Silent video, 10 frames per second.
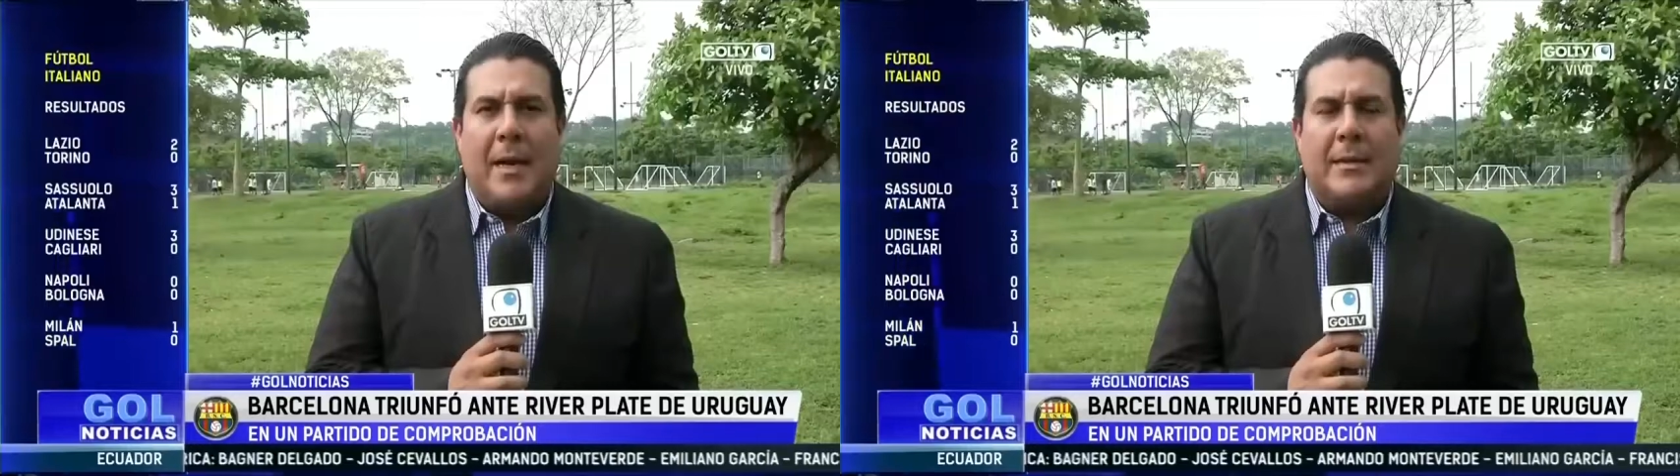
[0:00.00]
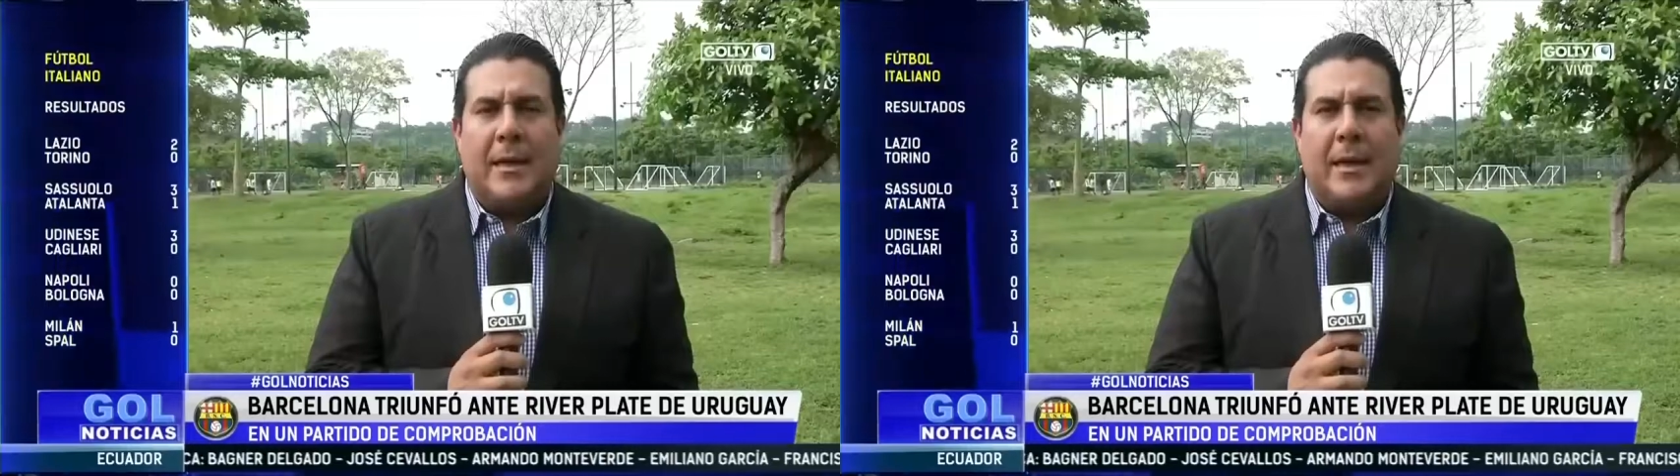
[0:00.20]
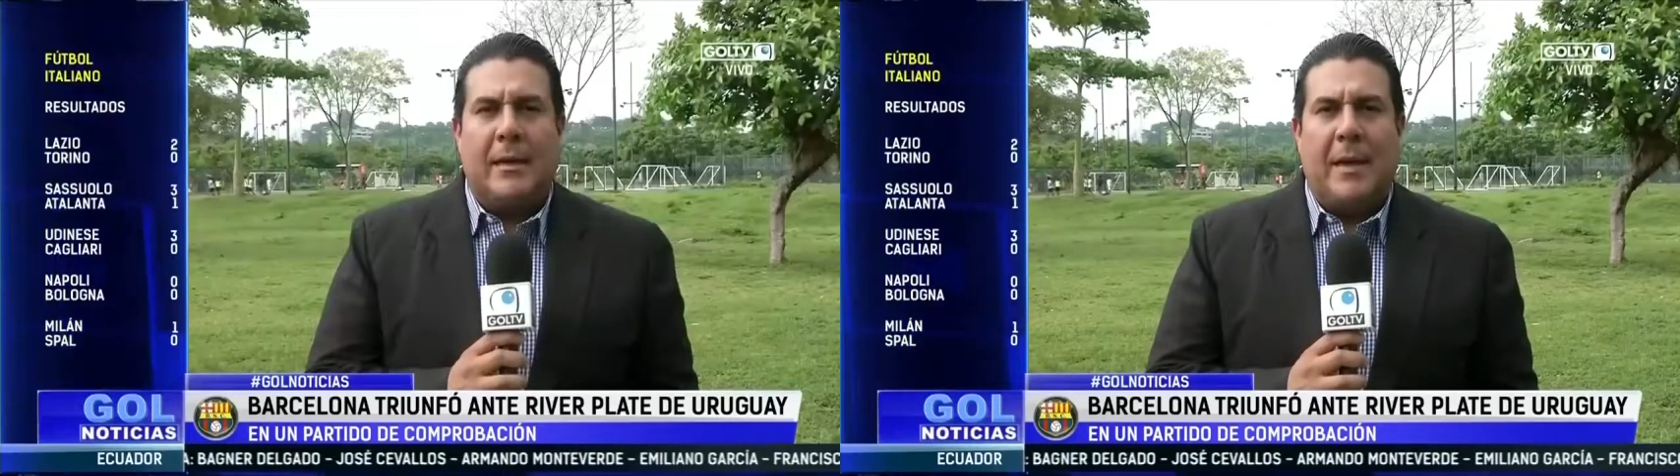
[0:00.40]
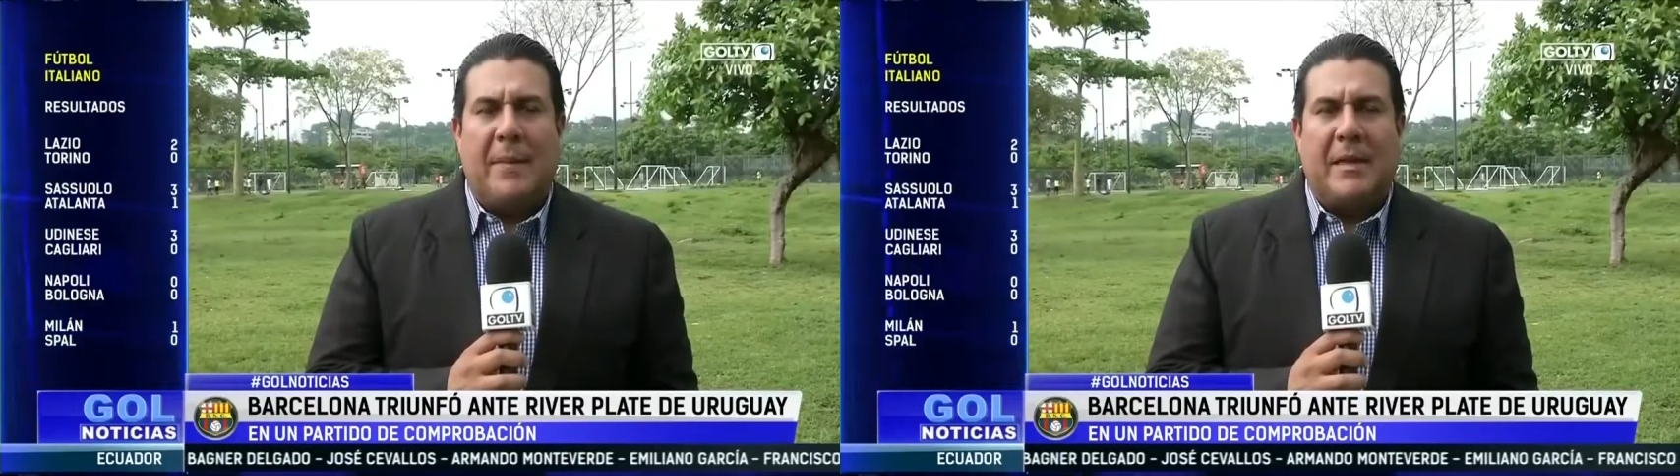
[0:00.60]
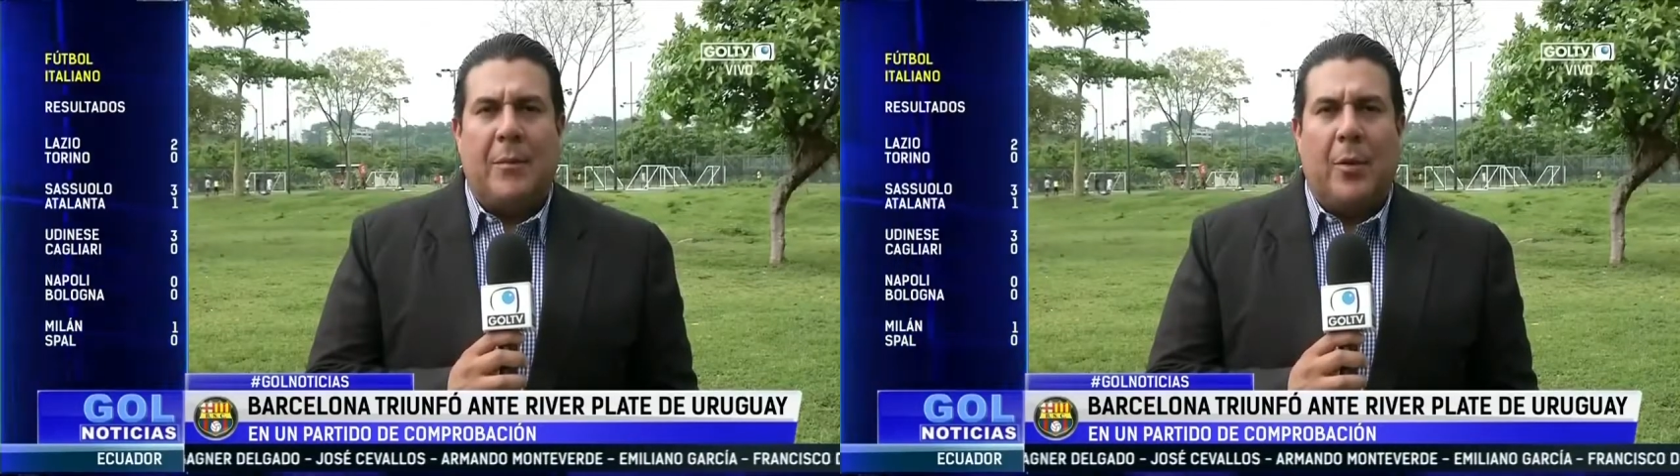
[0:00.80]
más eh, de
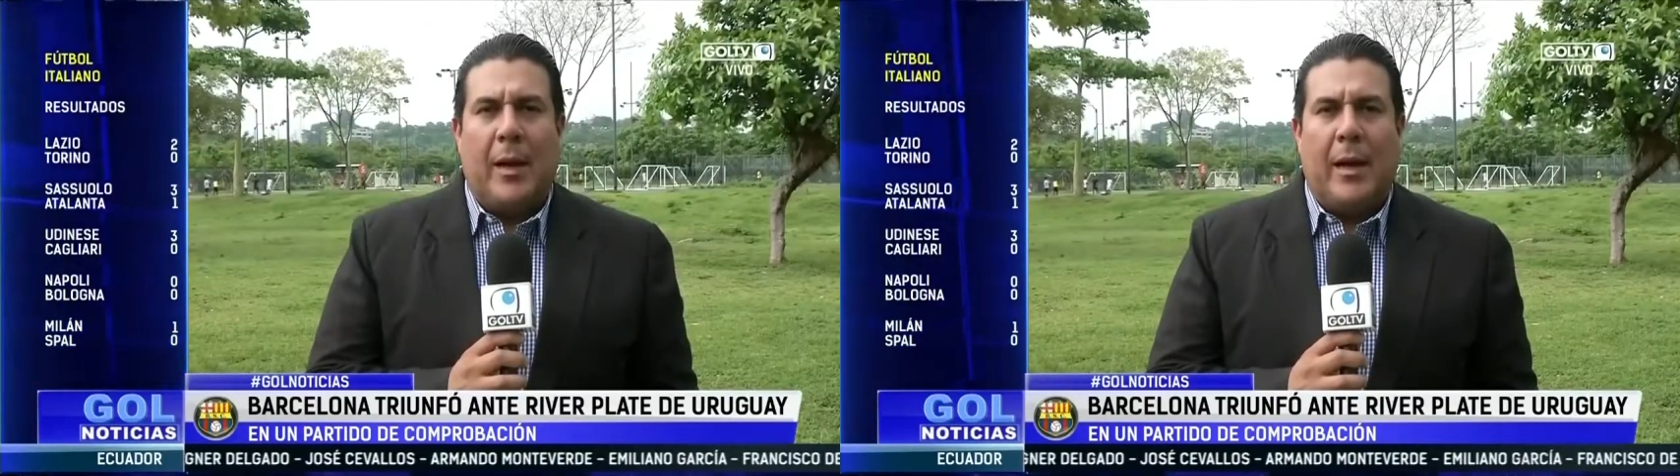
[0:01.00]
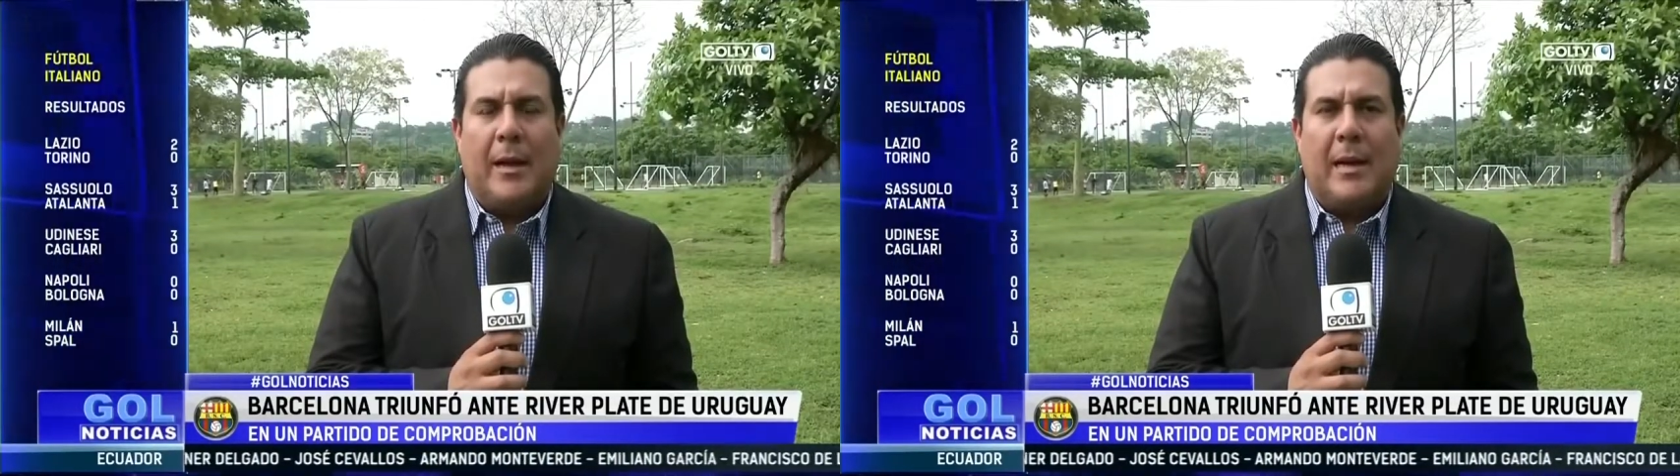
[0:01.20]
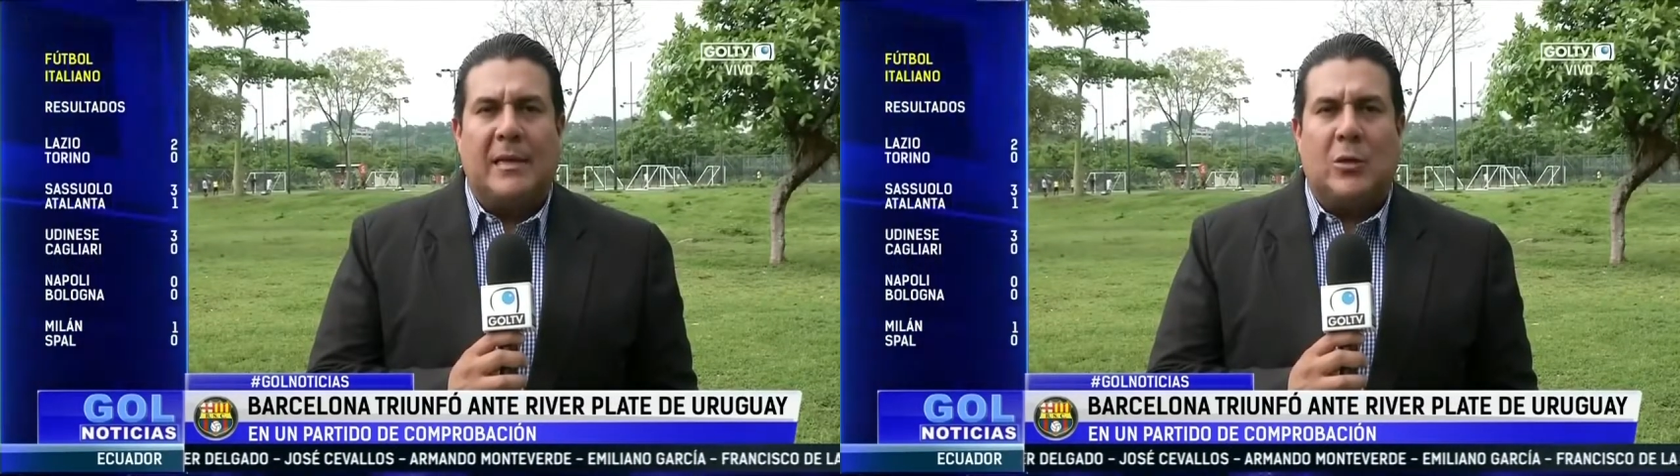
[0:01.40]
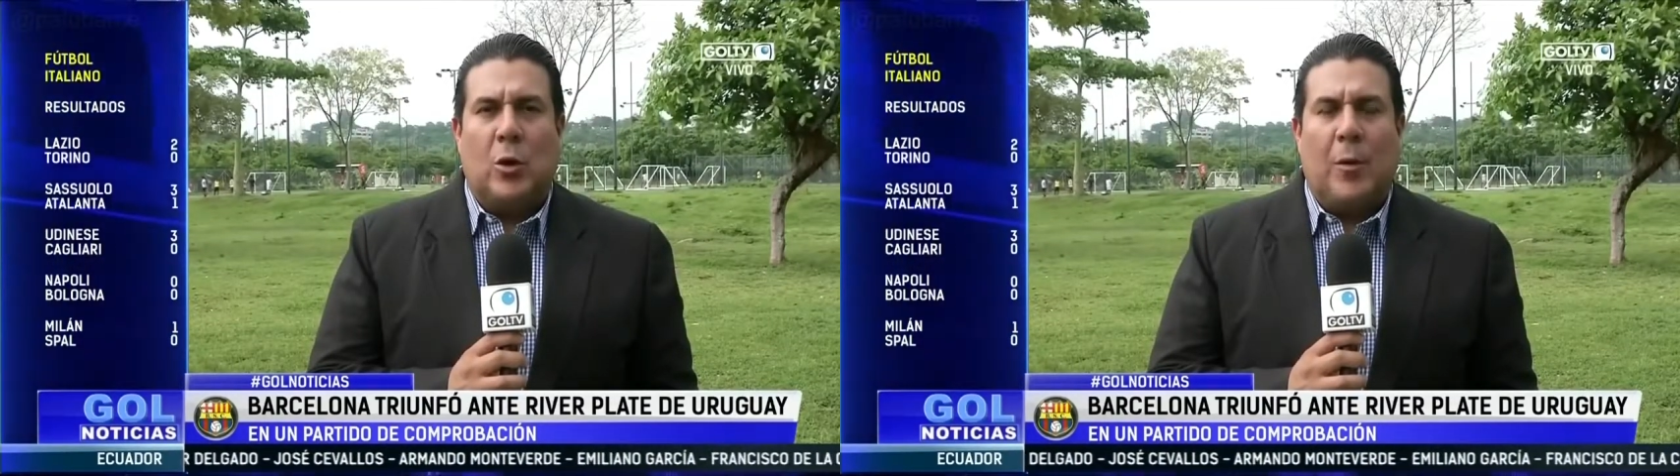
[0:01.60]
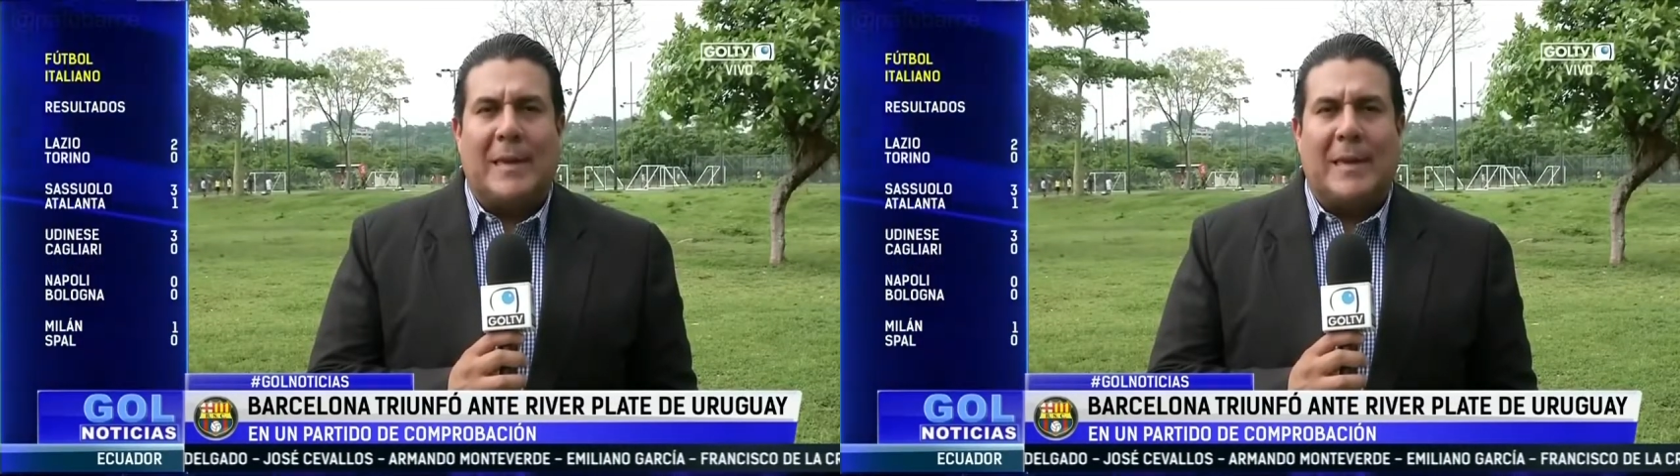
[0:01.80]
pretemporada realizó